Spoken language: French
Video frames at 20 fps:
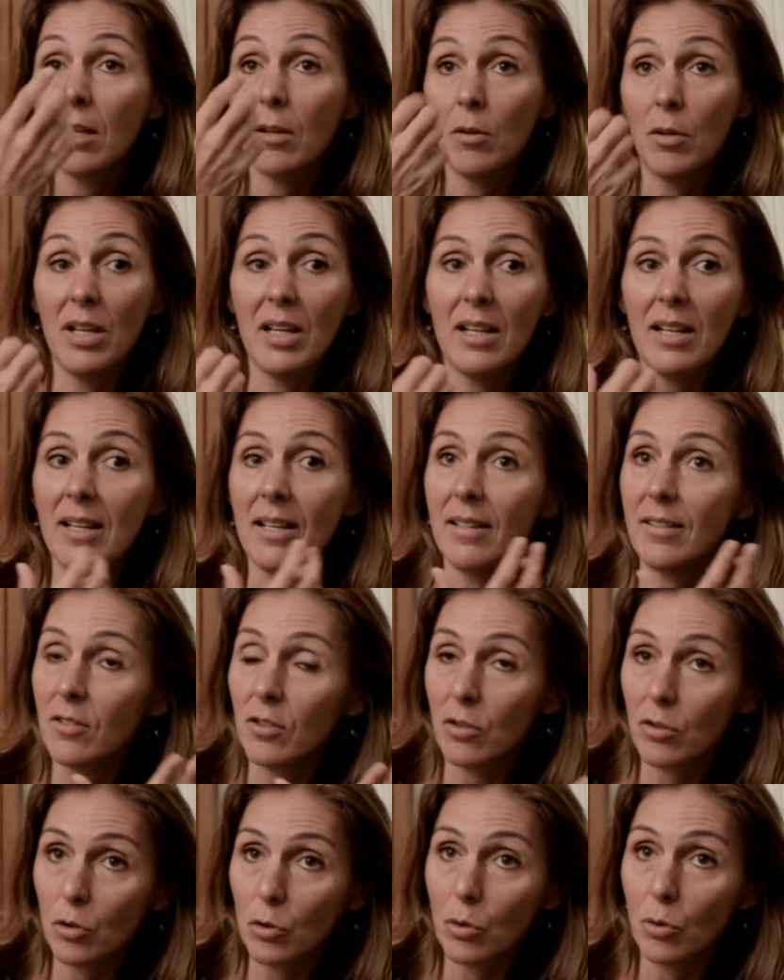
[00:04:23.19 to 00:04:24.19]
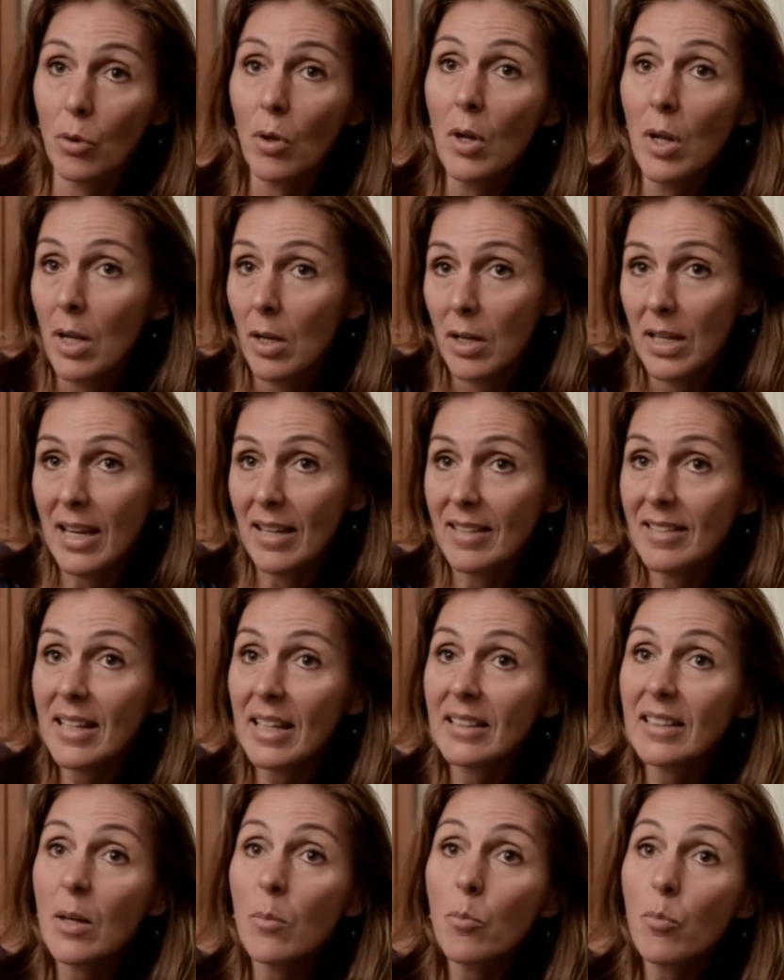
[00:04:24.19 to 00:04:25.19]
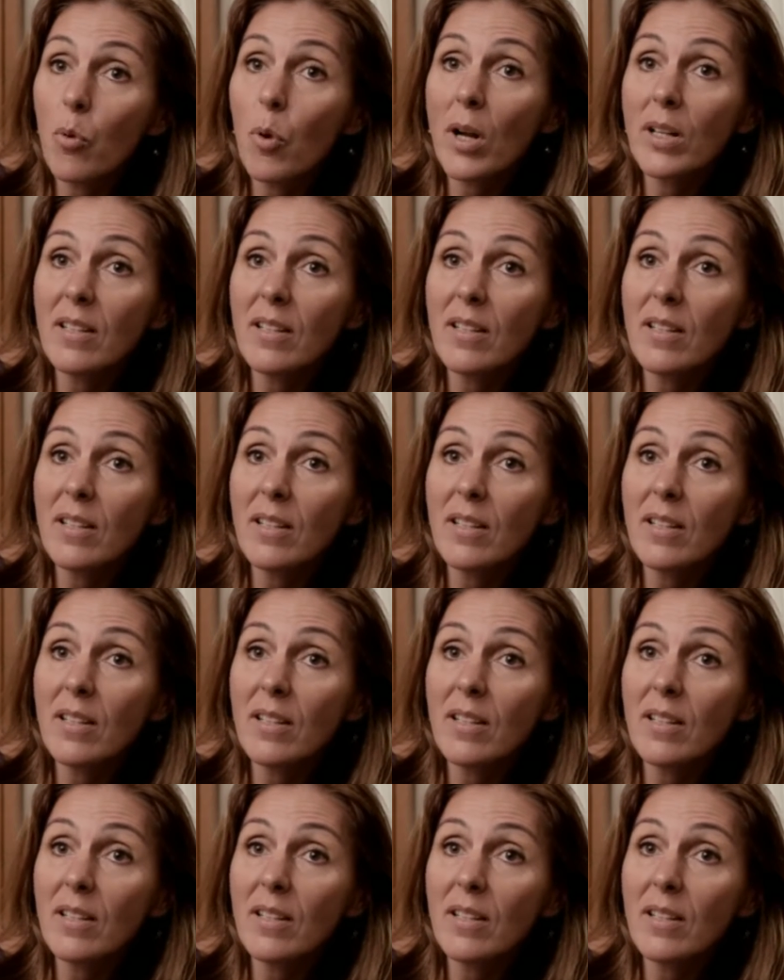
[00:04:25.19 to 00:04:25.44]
les, ce que, il y a certains points